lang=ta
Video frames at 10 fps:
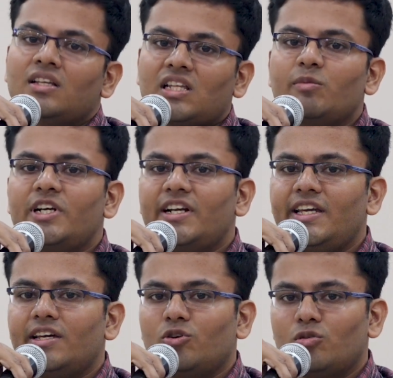
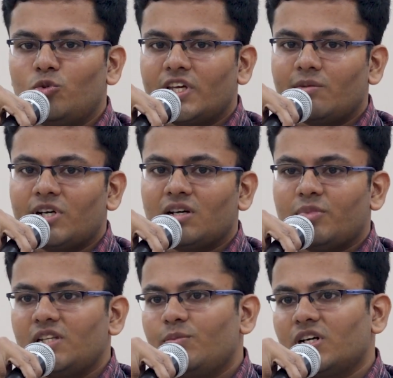தமிழினிங்கிற ஒரு முக்கியமான
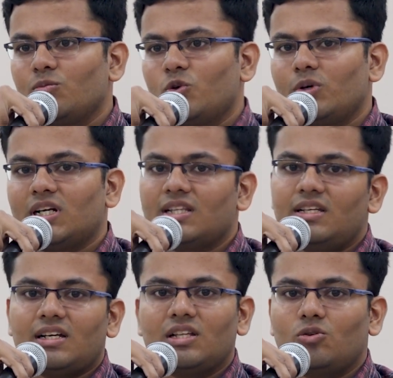பதிப்பகம் உருவானது
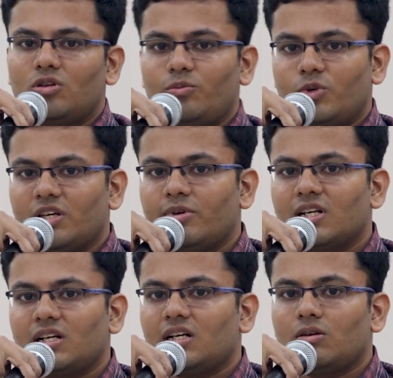அதுக்கு ஒரு
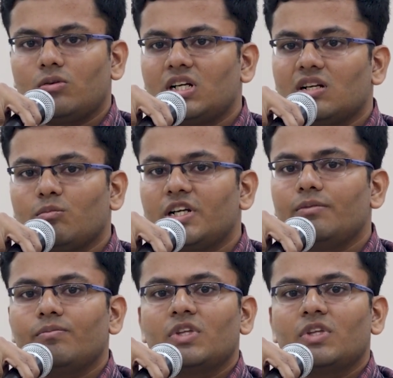முக்கியமான காரணம்னு நான் நம்புகிறேன்